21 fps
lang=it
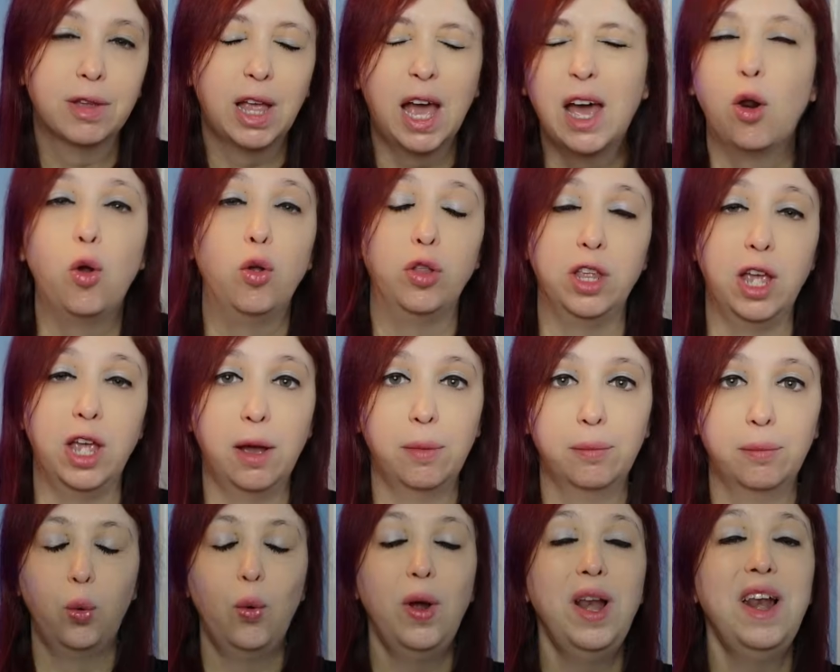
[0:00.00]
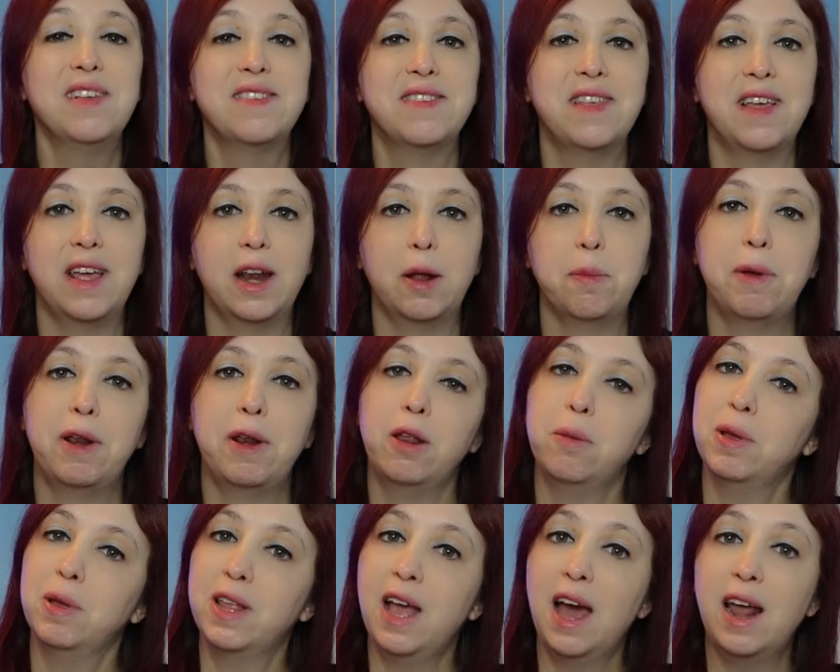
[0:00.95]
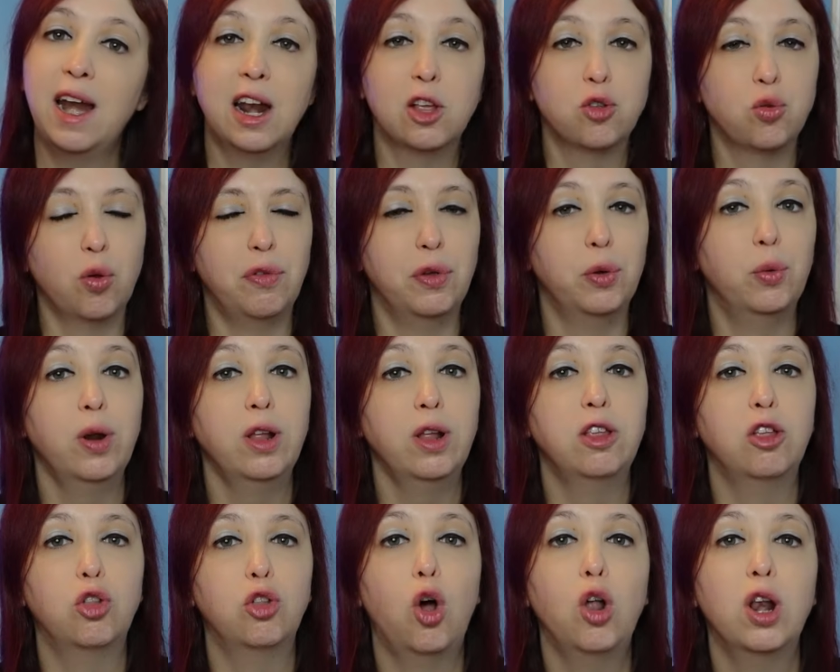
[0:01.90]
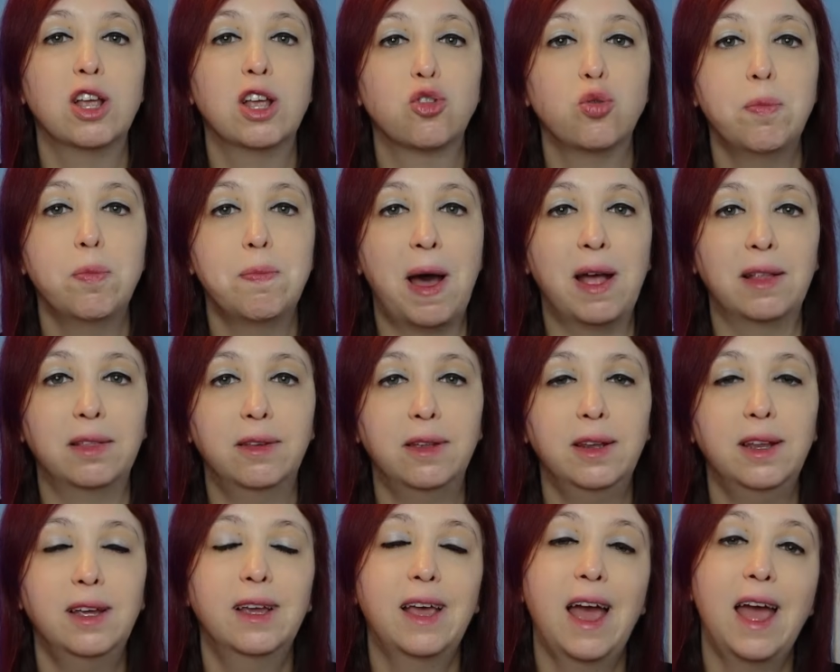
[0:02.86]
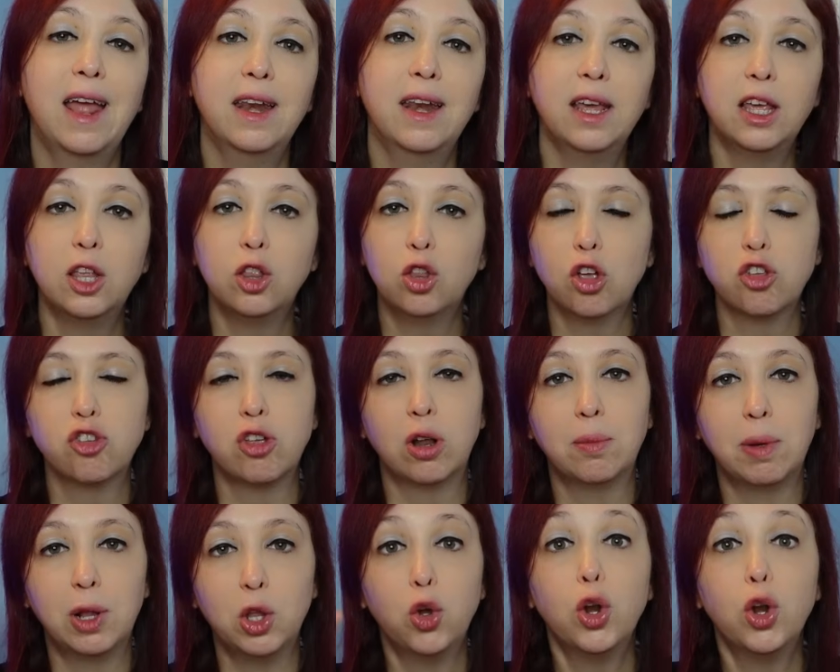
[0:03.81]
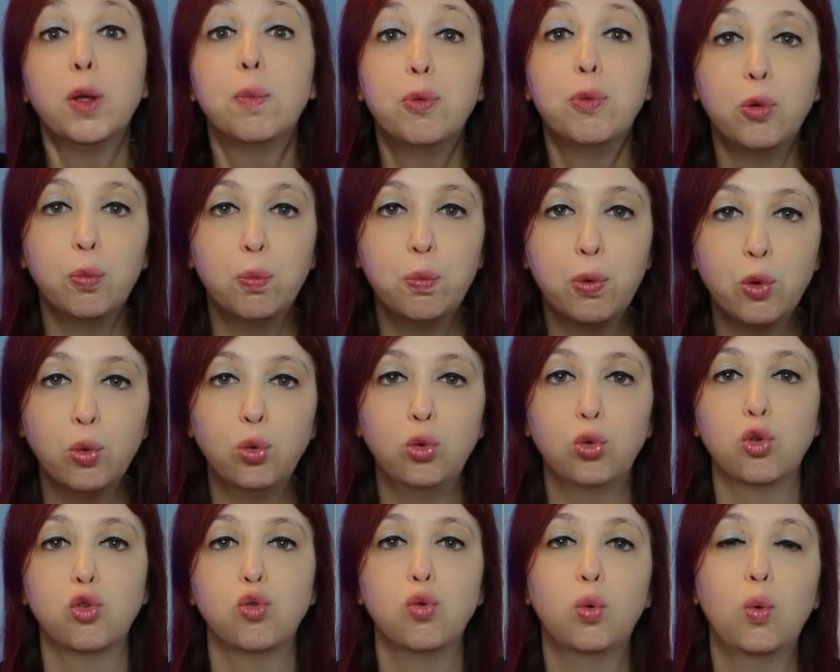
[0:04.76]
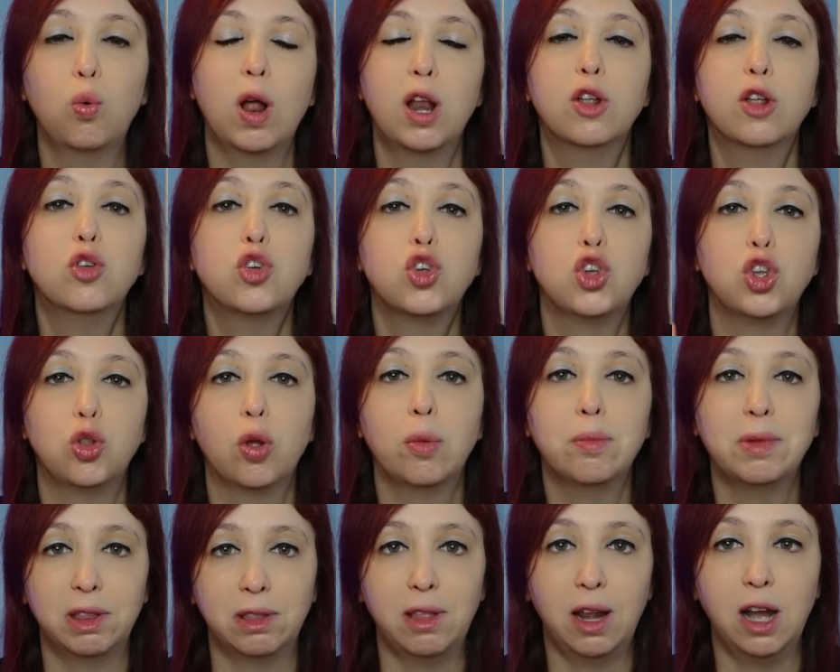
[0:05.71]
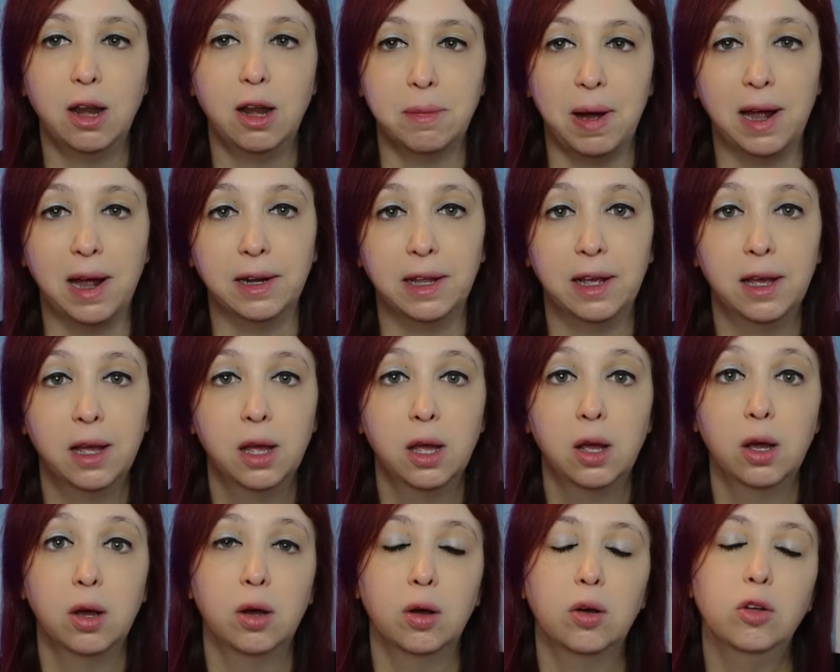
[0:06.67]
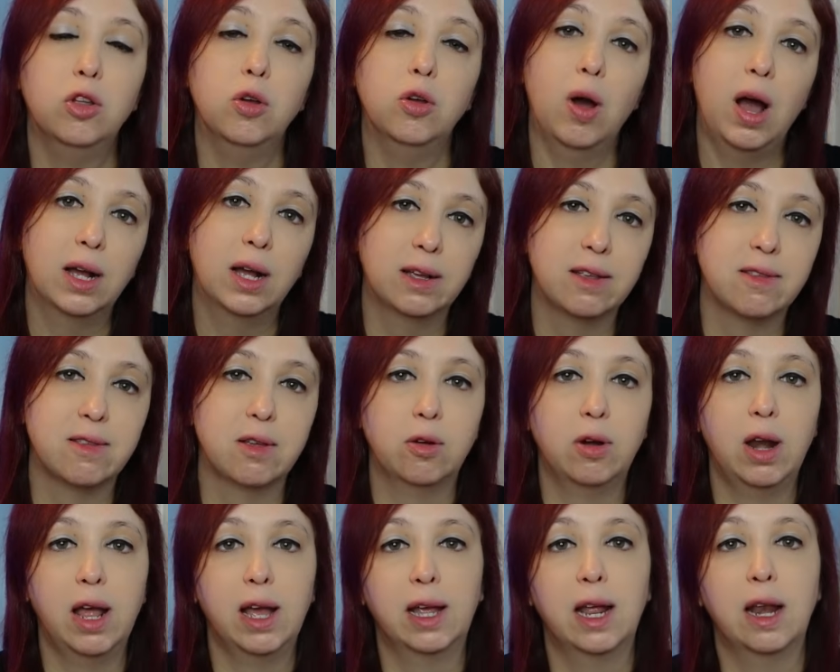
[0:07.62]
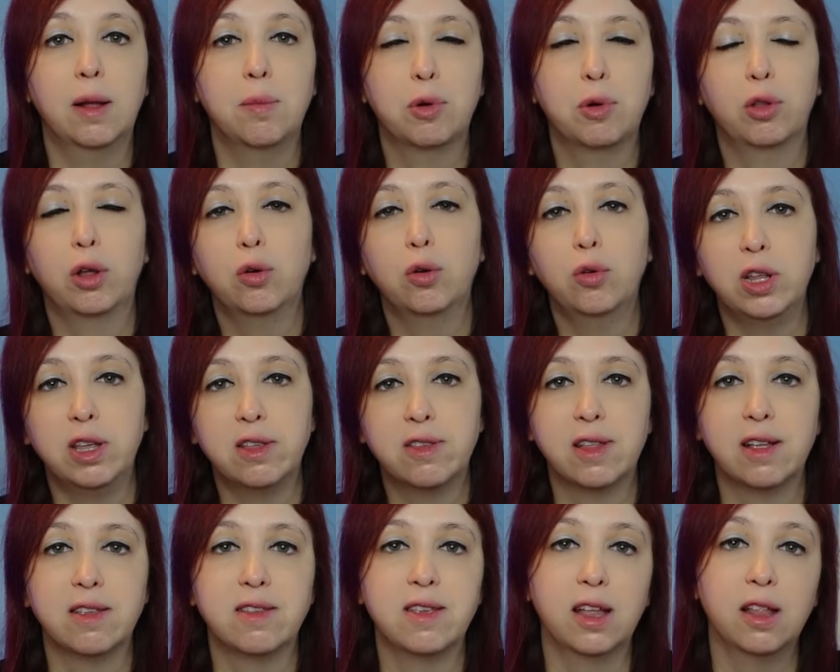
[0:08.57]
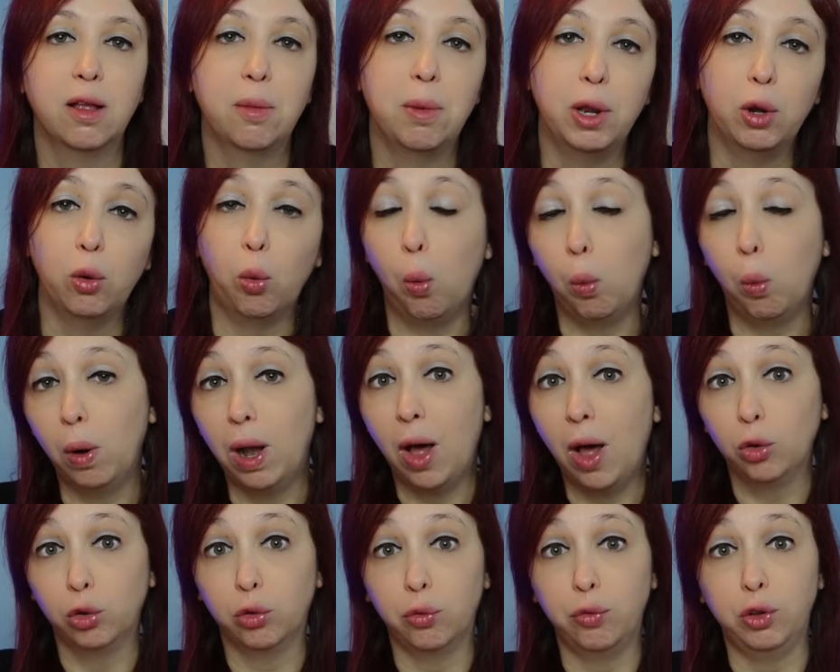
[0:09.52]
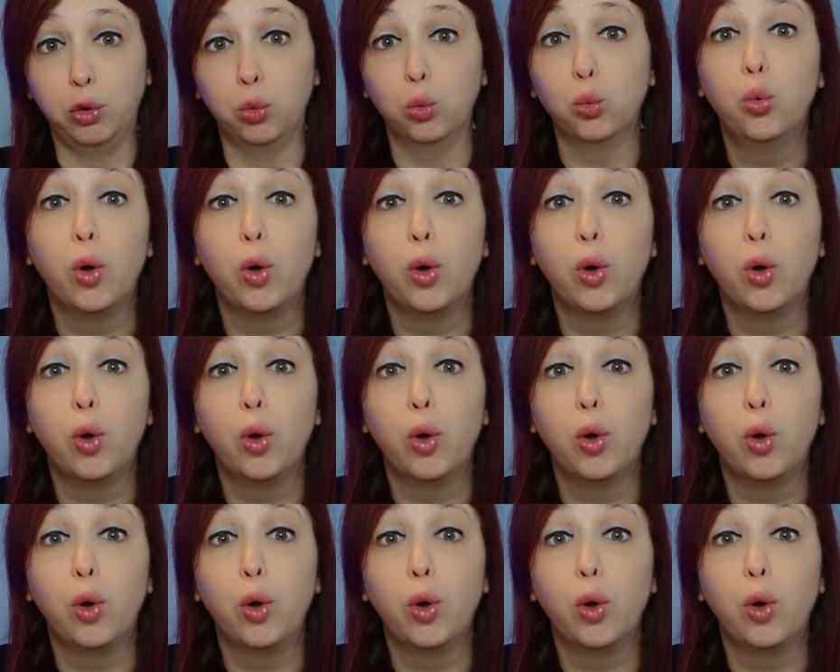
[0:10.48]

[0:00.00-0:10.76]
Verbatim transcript: carogna. Quella sera, per rimediare alla sua figura di tolla sui pattini, Ken indossa il maglione più brutto sul quale è riuscito a mettere le mani. Oddio, anche se non è che la protagonista sia da meno con quell'outfit